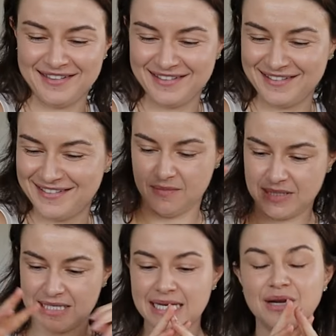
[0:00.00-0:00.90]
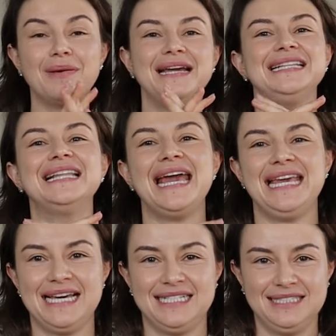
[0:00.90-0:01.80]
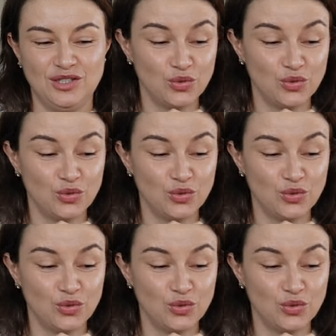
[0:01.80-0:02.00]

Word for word: Pra vocês terem uma ideia